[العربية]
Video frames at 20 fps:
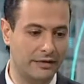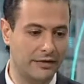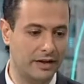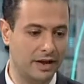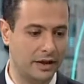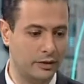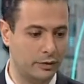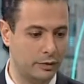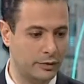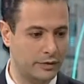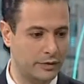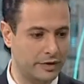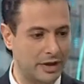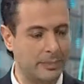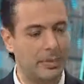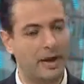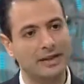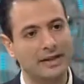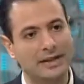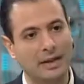اضافه للنصوص
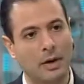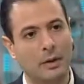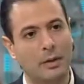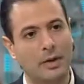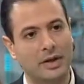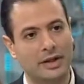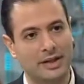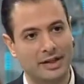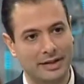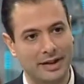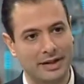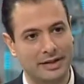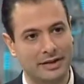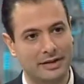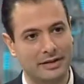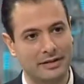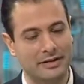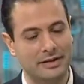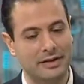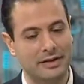اللي بحطها باول كل
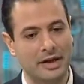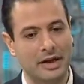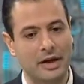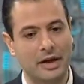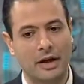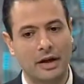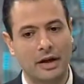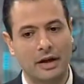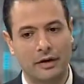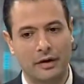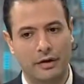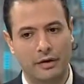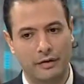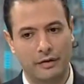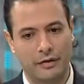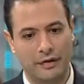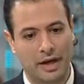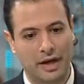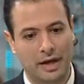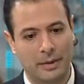درس آه،
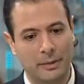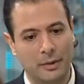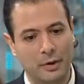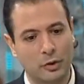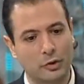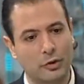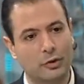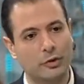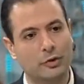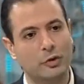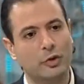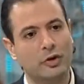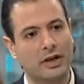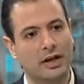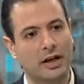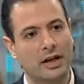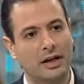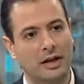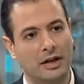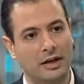في كم من نصوص
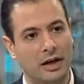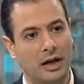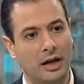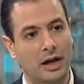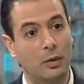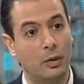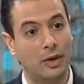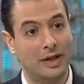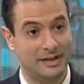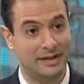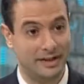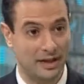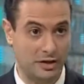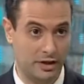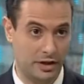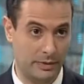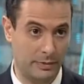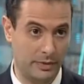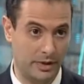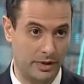اخرى للقراءه
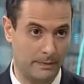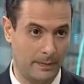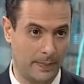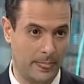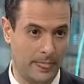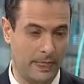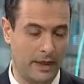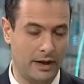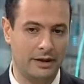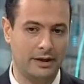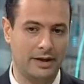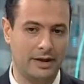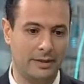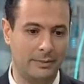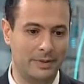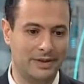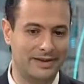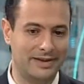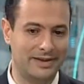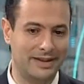وللترجمه
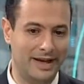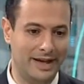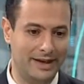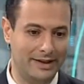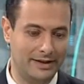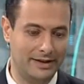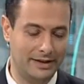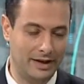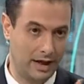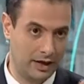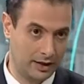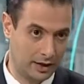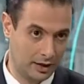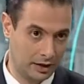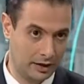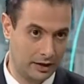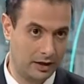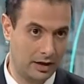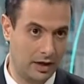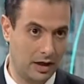يعني بتساعد على
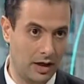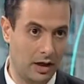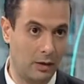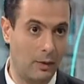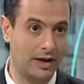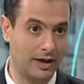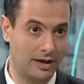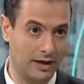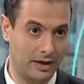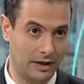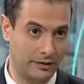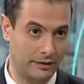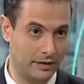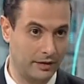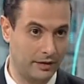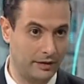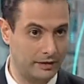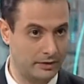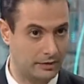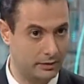القراءه وعلى
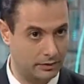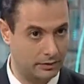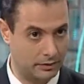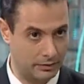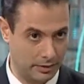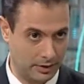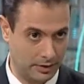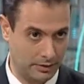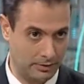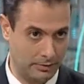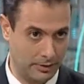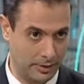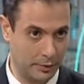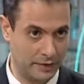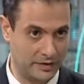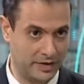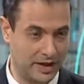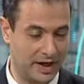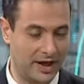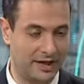اللفظ من
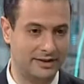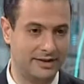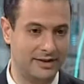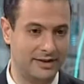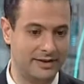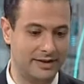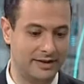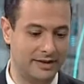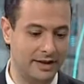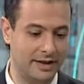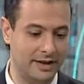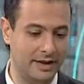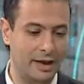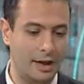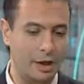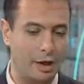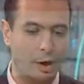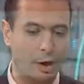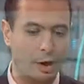مساعدة السيدي